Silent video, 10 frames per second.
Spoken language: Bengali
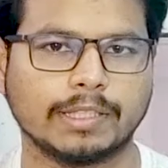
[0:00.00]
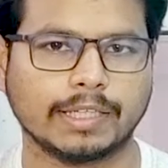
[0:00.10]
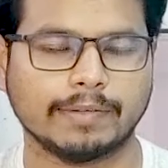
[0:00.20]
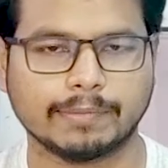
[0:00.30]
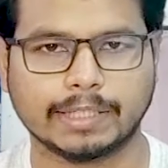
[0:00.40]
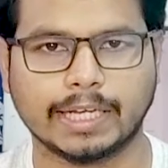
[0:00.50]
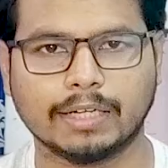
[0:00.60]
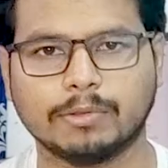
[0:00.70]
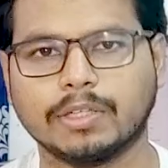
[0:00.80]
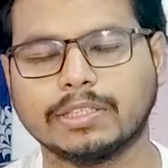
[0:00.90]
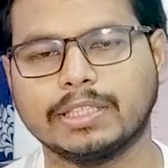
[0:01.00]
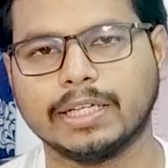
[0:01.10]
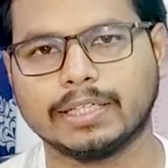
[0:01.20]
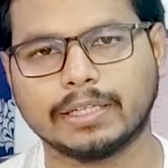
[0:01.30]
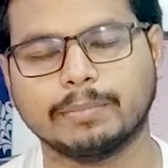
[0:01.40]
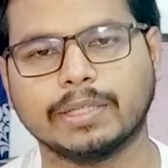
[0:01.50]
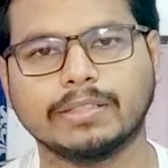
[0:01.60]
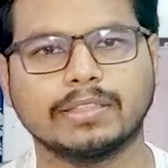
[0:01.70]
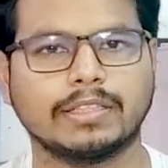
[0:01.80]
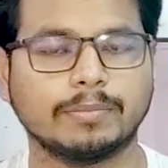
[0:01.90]
অফ দ্য টাইম আমি খেয়াল করেছি এর
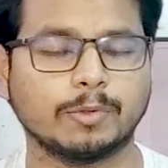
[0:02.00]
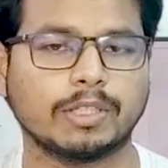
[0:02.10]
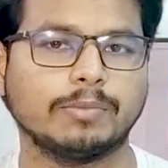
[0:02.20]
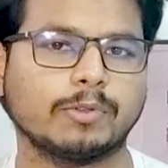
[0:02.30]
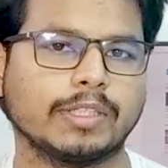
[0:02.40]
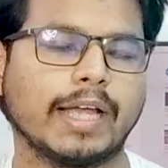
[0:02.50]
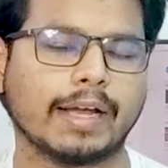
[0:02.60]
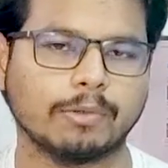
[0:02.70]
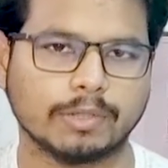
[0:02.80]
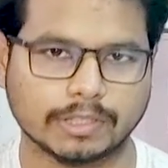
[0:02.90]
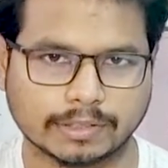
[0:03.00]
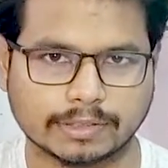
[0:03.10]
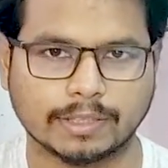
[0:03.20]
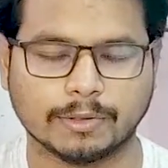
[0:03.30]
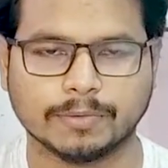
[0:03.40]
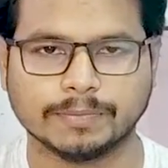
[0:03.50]
টেম্পারেচারটা মোটামুটি অ্যাকুরেটই ছিল